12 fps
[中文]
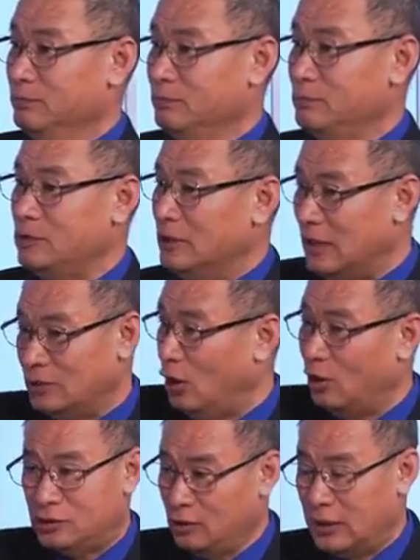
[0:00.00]
警察
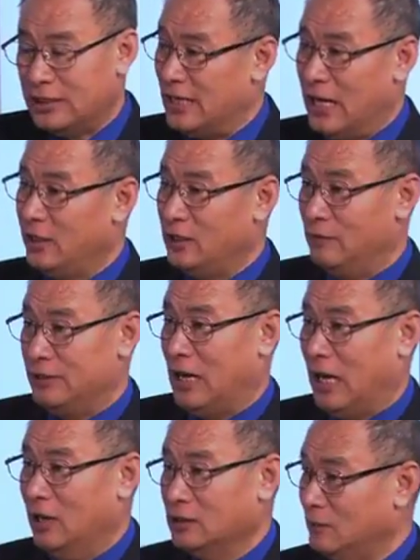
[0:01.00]
就很严厉的问
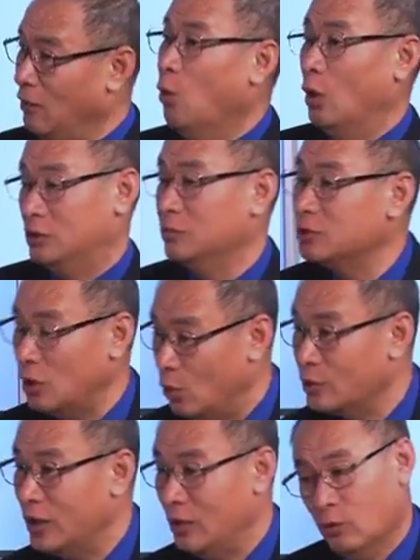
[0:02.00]
他，先问我是不是
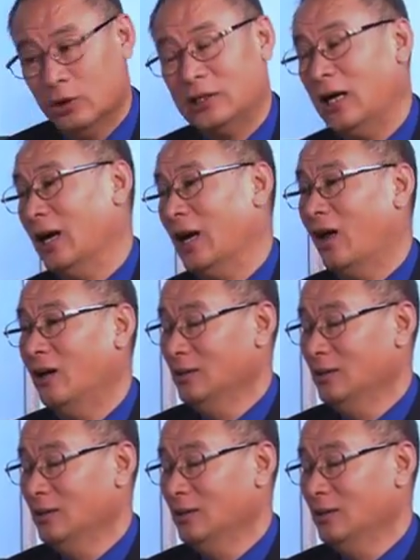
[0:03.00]
owner， 我说当然了，